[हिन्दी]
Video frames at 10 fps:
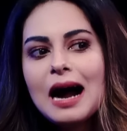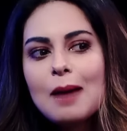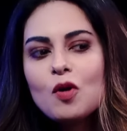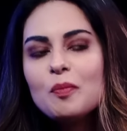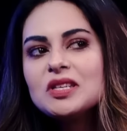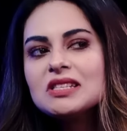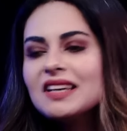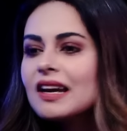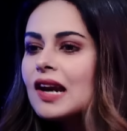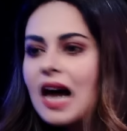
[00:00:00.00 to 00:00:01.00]
आपको पीछे से
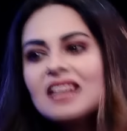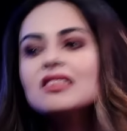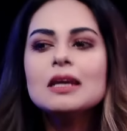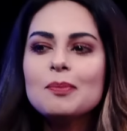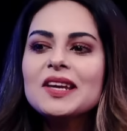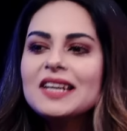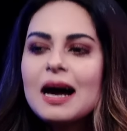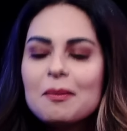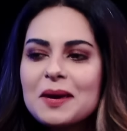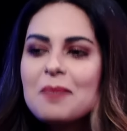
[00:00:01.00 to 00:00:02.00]
एक लात नहीं पड़ी ना
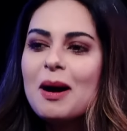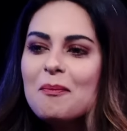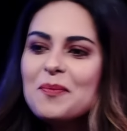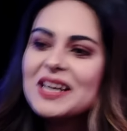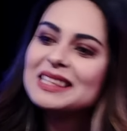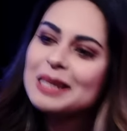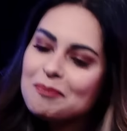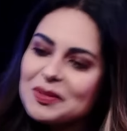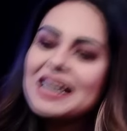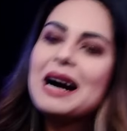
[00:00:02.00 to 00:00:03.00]
आपके बम पे तब तक